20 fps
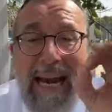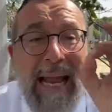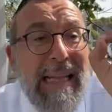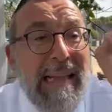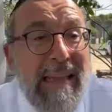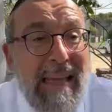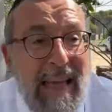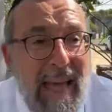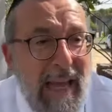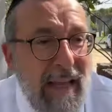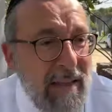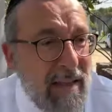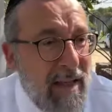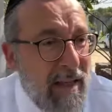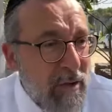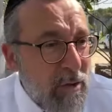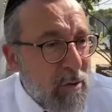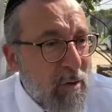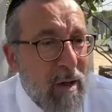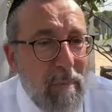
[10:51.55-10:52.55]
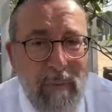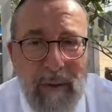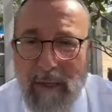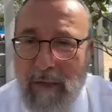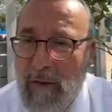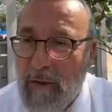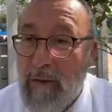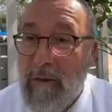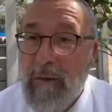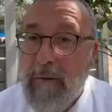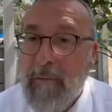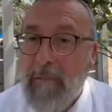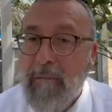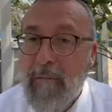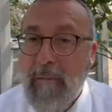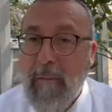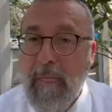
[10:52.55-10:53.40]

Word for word: l'ADN de la personne.